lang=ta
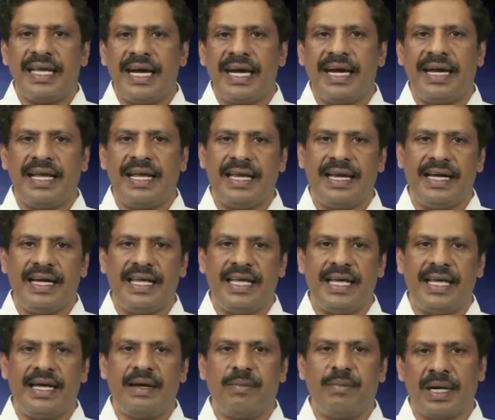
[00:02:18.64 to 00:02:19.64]
ஏழை எளிய
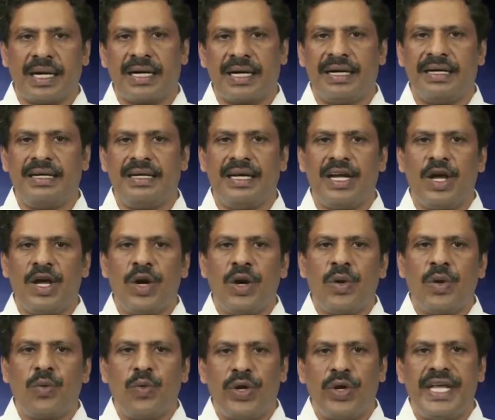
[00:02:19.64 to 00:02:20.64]
மக்கள்
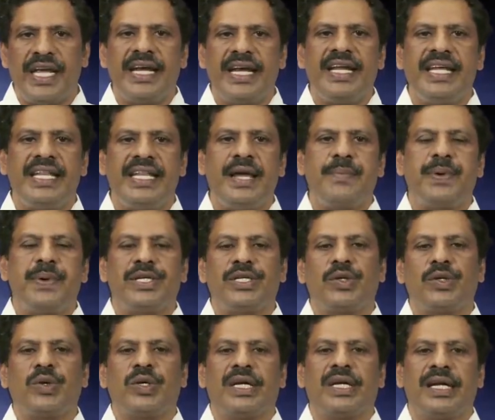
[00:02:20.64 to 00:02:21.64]
உரிய நீதியை
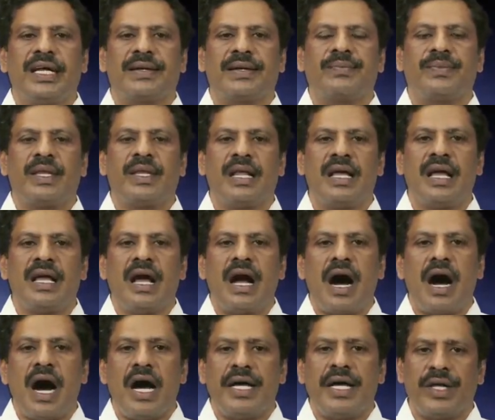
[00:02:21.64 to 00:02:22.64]
பெற்றுக்கொண்டனர்
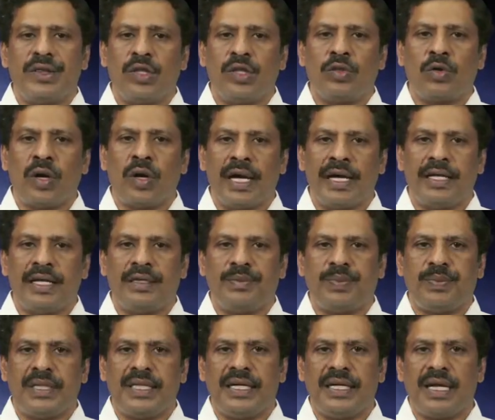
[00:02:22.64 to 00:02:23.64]
ஆயிரத்தி தொள்ளாயிரத்து
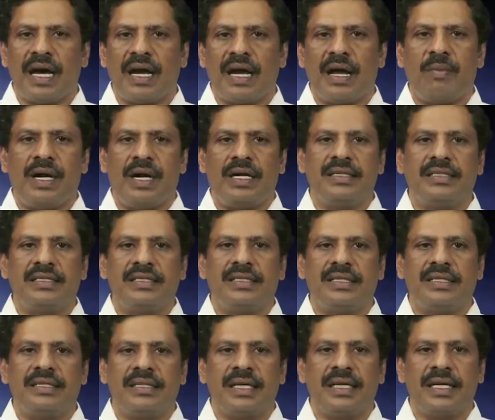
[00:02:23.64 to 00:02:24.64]
பதினாறாம் ஆண்டு
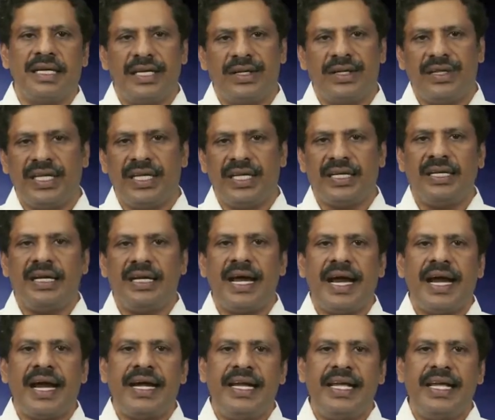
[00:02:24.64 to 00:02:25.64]
இறுதியில்
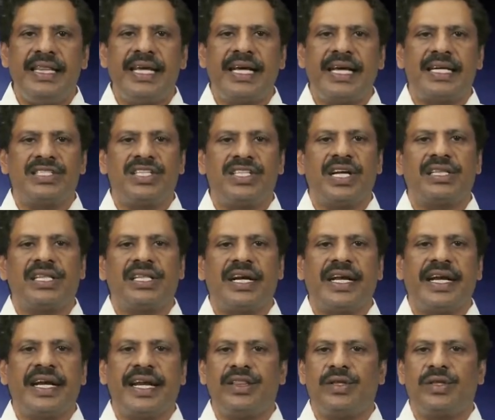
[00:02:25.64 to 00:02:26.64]
நீதி கட்சியில்
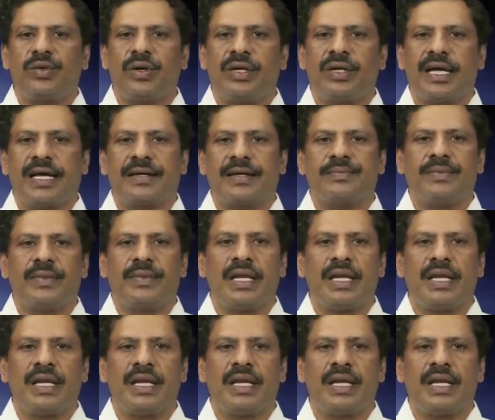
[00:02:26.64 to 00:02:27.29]
தன்னை இணைத்துக் கொண்டார்